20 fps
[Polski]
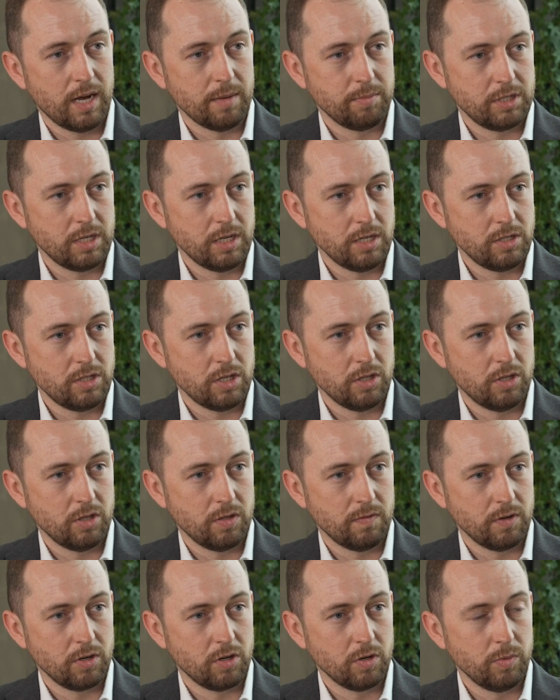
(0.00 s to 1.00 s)
a przejście do
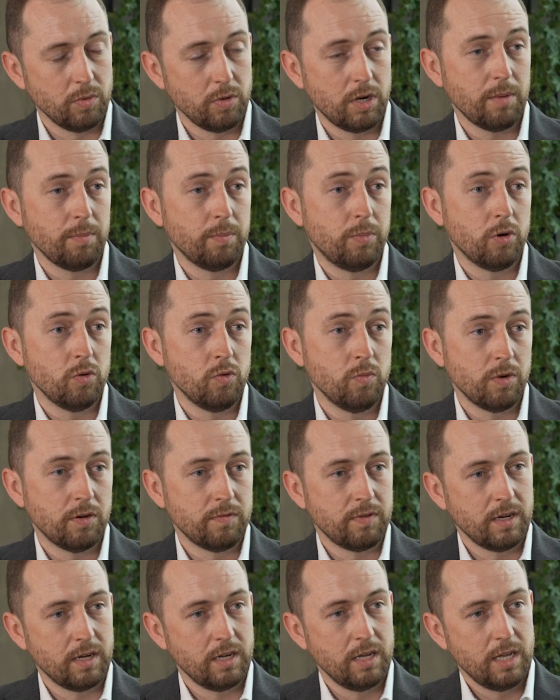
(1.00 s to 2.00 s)
nowego biura, bo
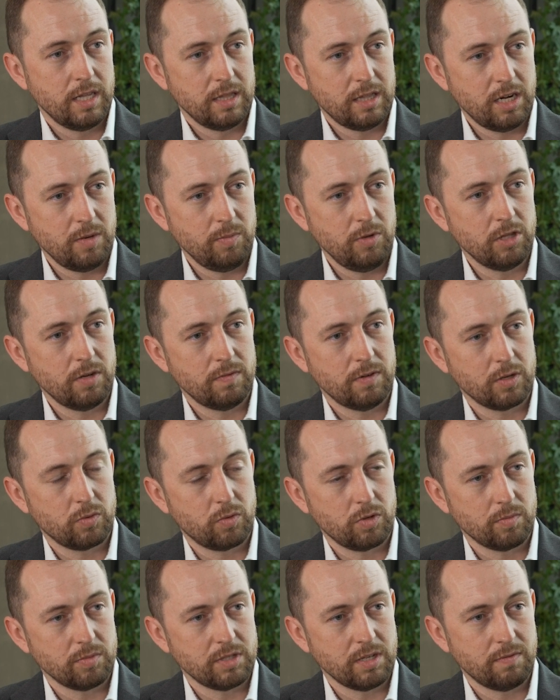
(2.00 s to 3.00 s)
umowa terminowa,
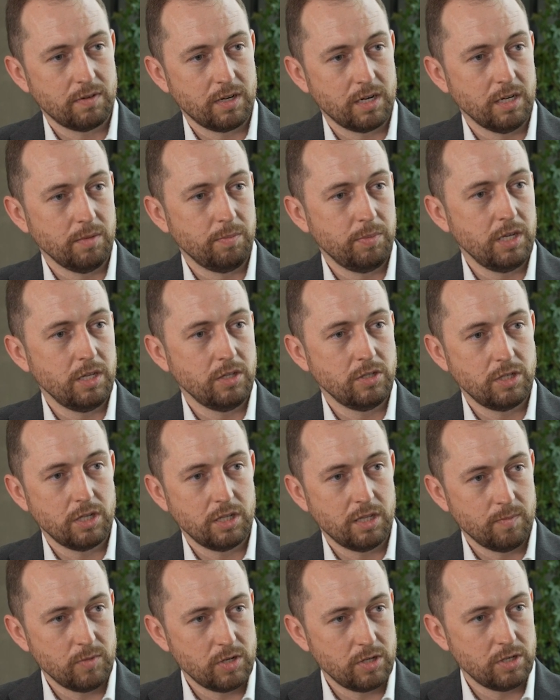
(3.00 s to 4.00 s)
którą zawarli 5,
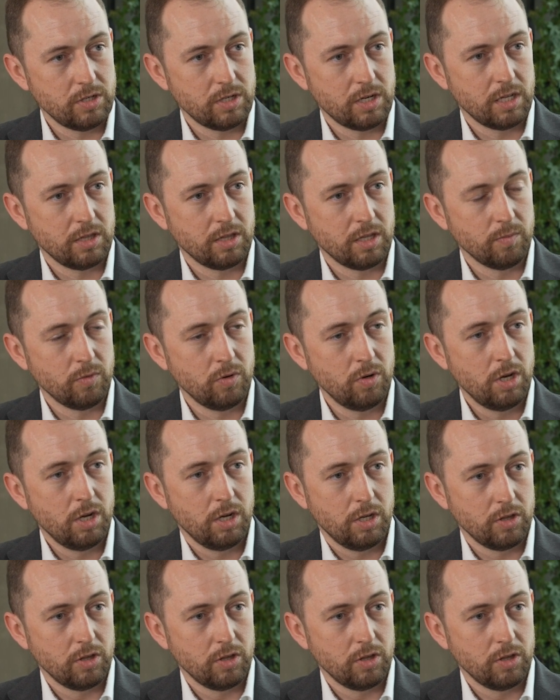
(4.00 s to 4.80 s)
7, 10 lat temu,